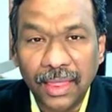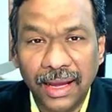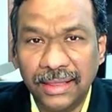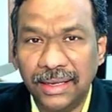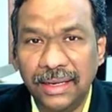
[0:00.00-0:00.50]

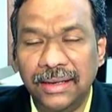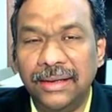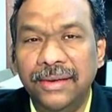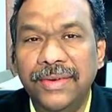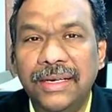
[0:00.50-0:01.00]
அது அல்ல
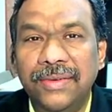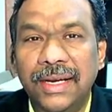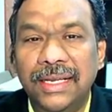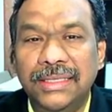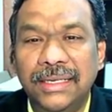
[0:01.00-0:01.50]
வீட்டு
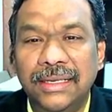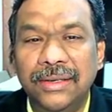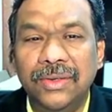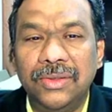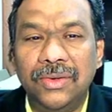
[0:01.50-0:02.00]
வேலை செய்கிற
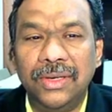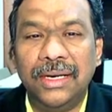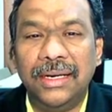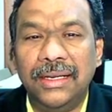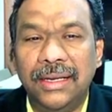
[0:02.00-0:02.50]
ஒரு
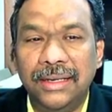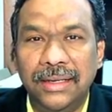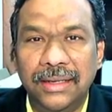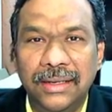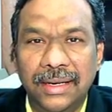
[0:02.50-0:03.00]
தொழிலாளி அல்ல
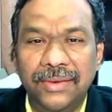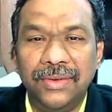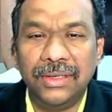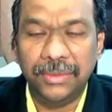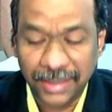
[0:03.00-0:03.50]

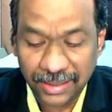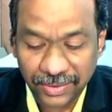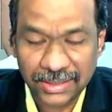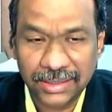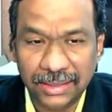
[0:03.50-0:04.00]
கணவனுக்கு
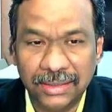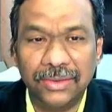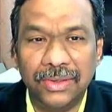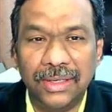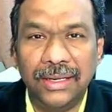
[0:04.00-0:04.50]
பணிவிடை செய்கிற
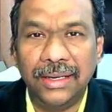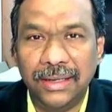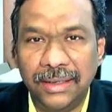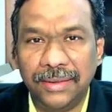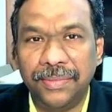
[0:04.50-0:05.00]
தொழிலாளி அல்ல